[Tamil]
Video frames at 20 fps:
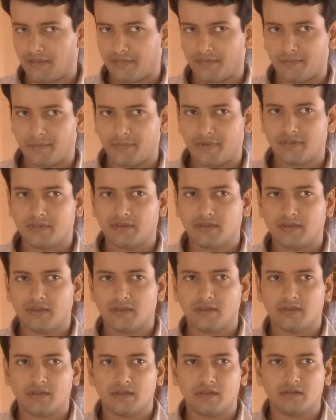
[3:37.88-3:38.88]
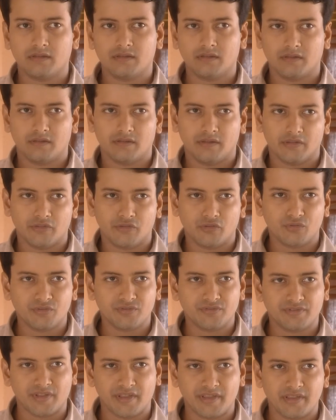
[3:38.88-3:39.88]
அந்த மாதிரி
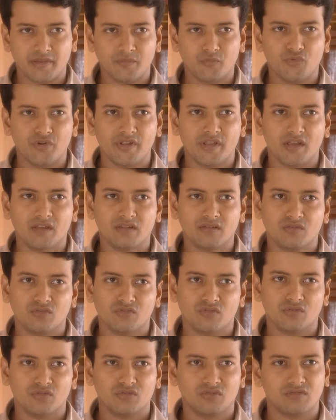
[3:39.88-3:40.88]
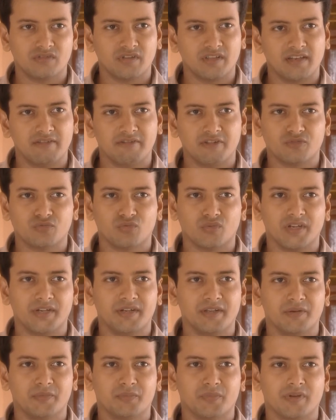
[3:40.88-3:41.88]
எதுவும் செய்ய முடியாதுன்னு தெளிவாக
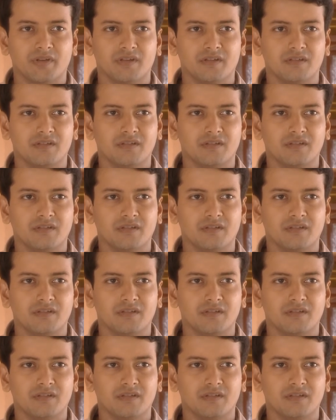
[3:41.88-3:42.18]
சொல்லிட்டாருப்பா